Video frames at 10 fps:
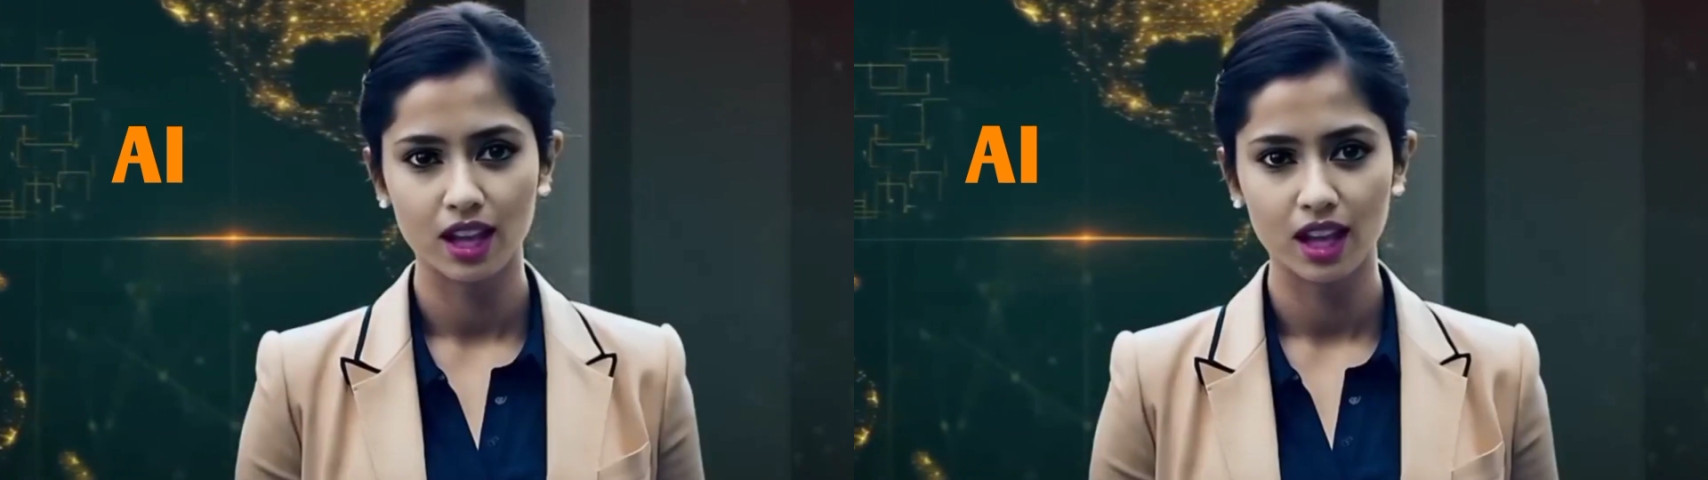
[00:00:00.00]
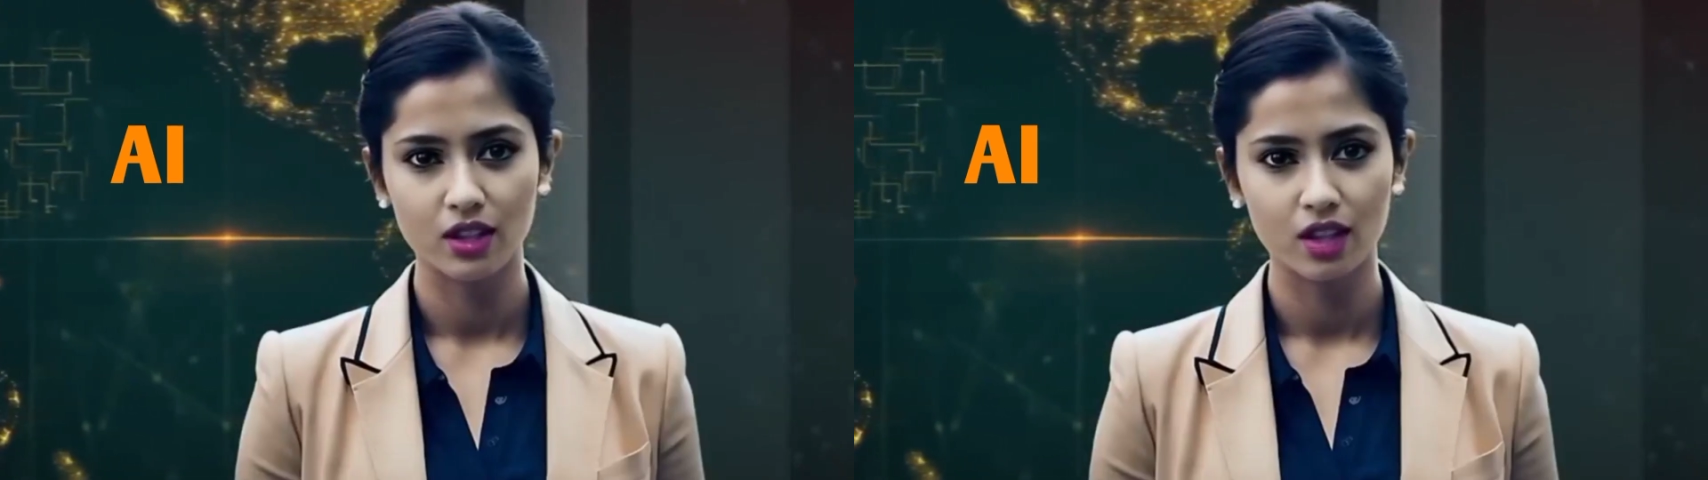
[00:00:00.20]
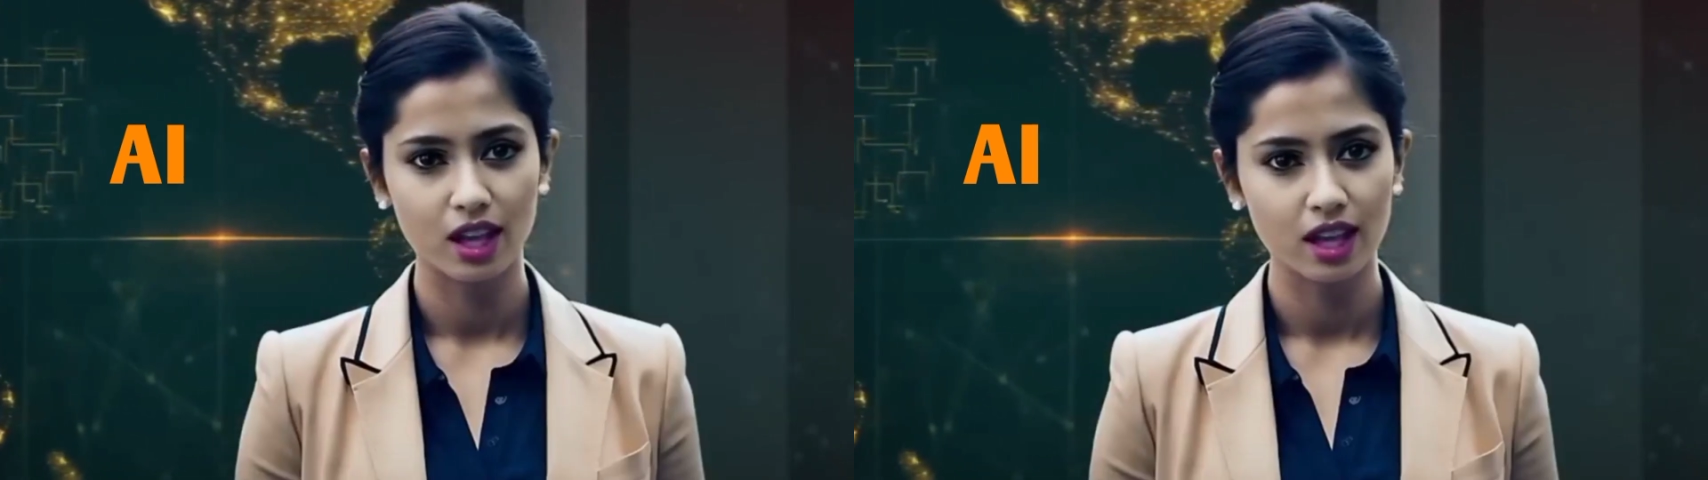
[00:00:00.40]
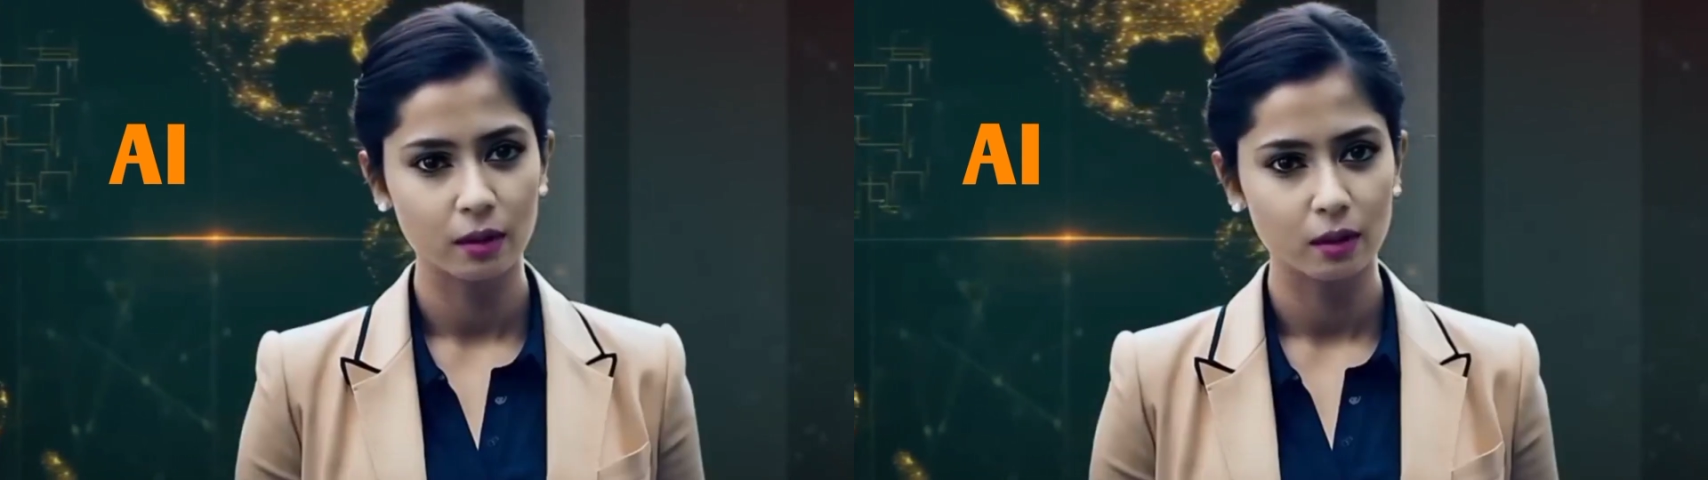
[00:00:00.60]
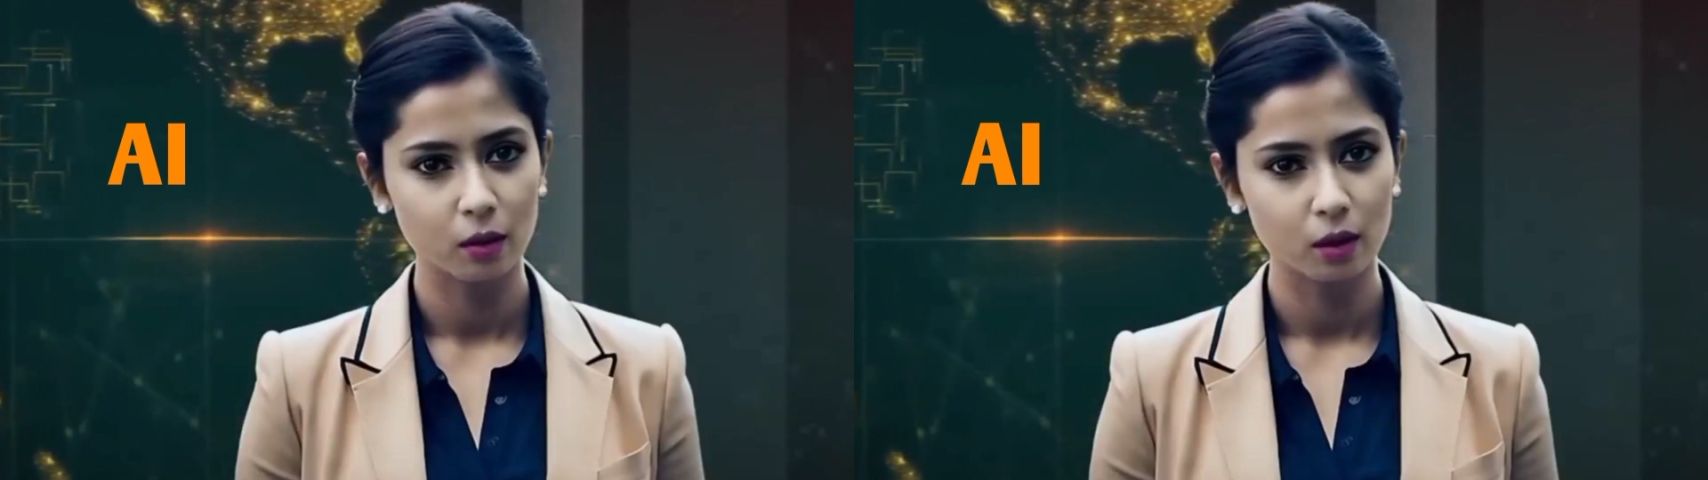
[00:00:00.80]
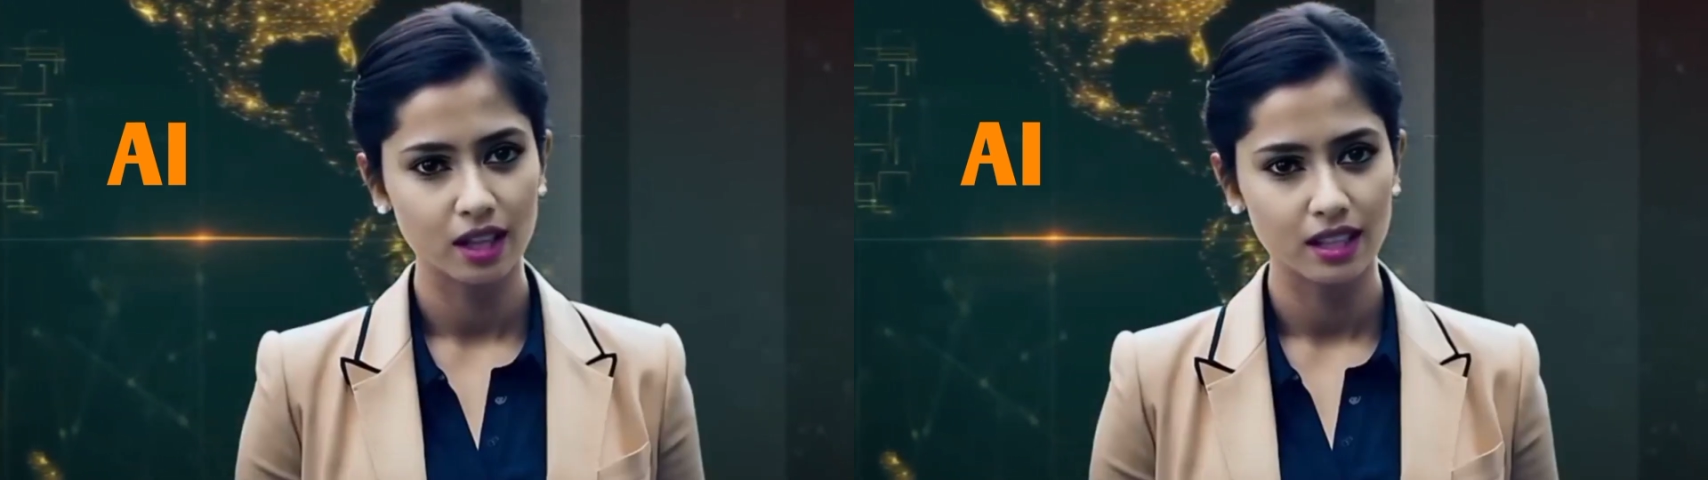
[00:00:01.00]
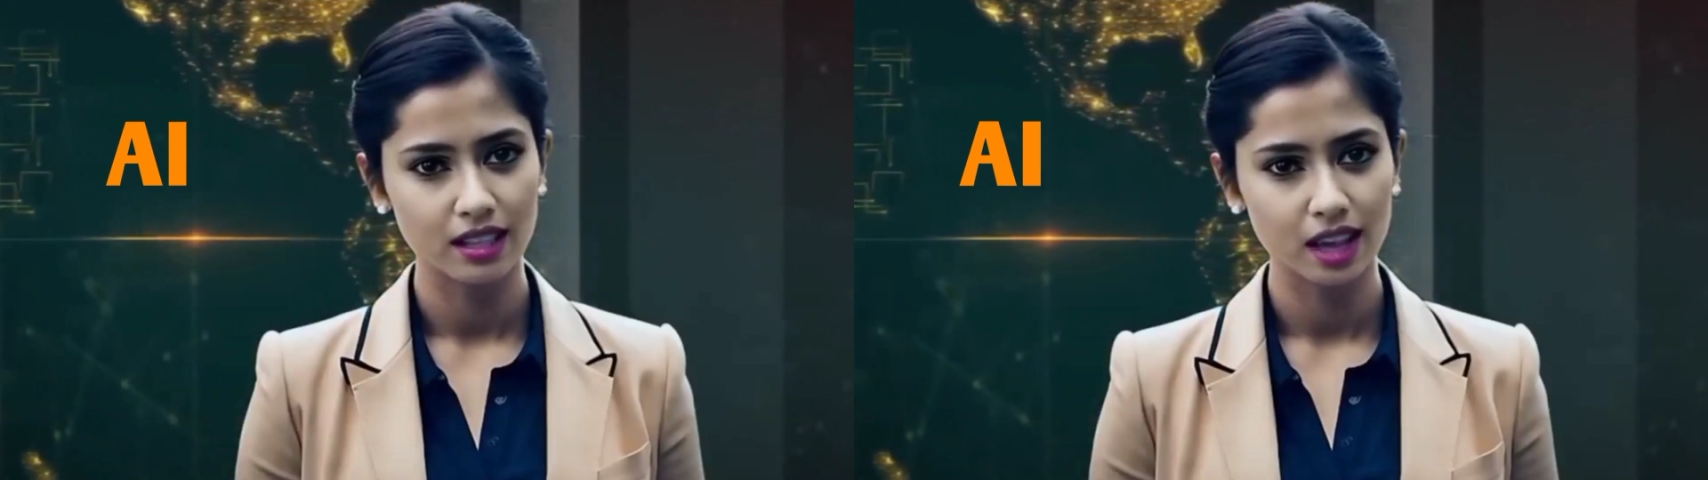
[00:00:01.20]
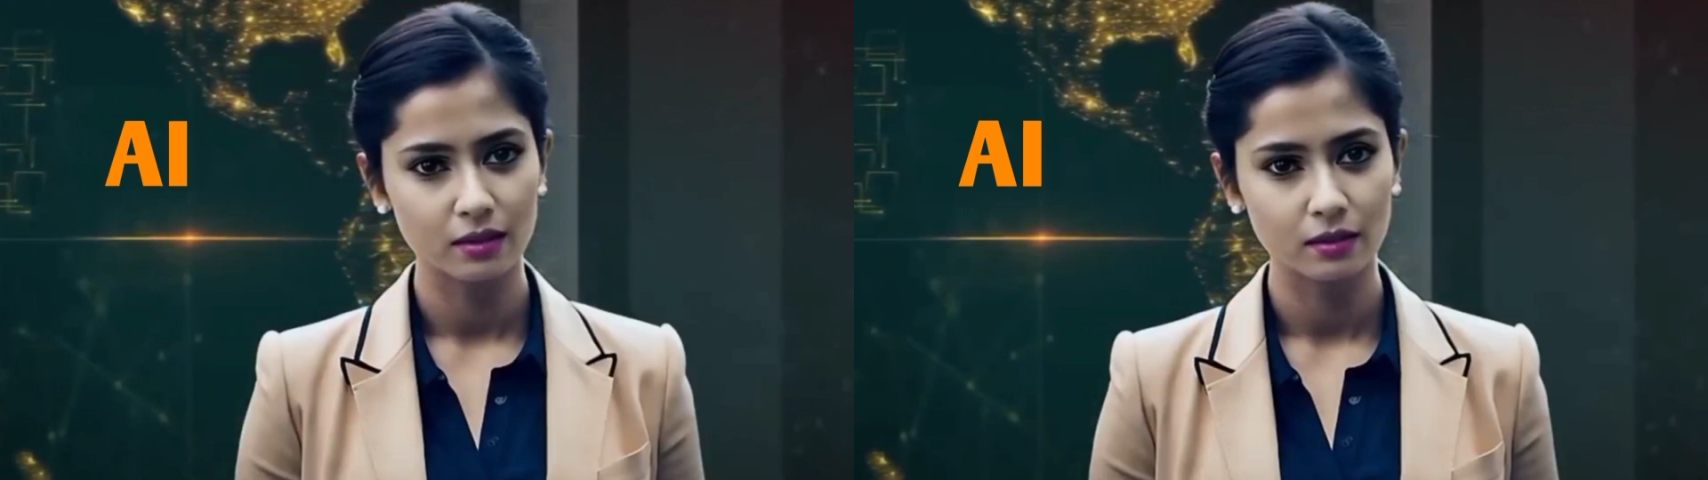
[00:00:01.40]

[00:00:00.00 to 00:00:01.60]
জানাচ্ছি আমি অপরাজিতা